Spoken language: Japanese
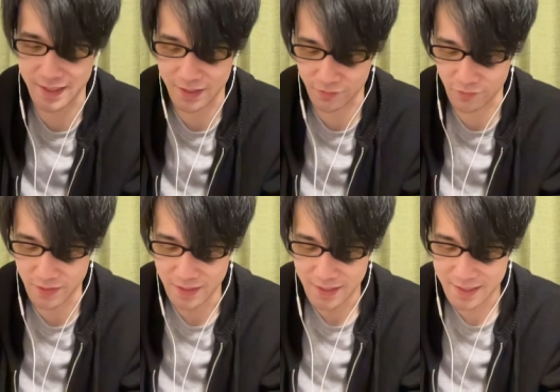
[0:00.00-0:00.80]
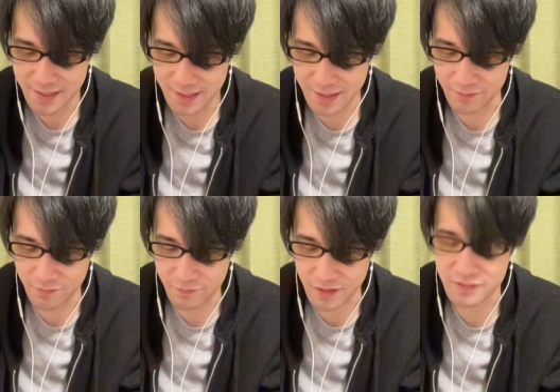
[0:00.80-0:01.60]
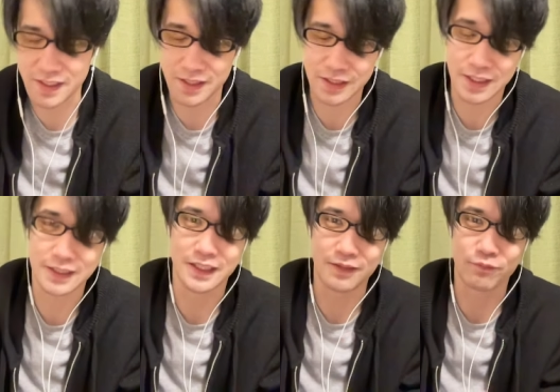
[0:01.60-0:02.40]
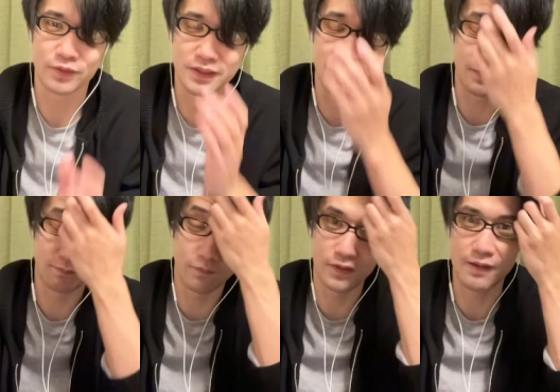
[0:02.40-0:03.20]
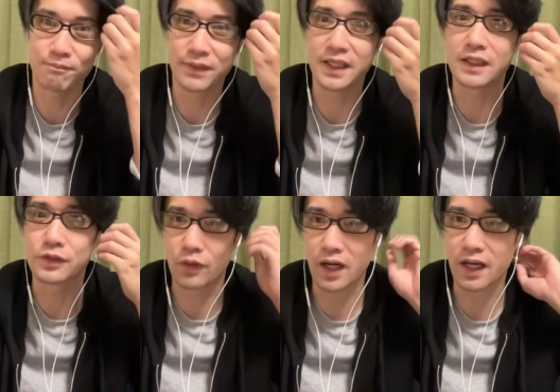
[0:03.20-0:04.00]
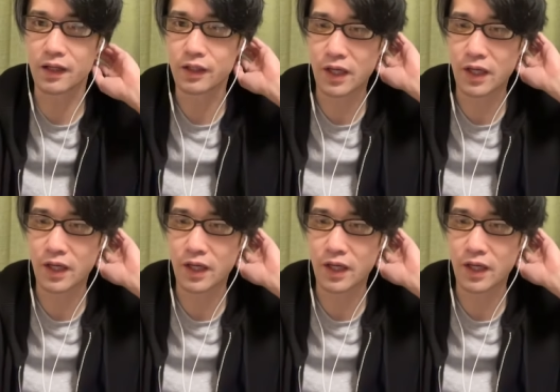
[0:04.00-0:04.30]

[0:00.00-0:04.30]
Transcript: あの、ヒカリン・ワルディンがいたらもう、もう完璧なんですよ。はい。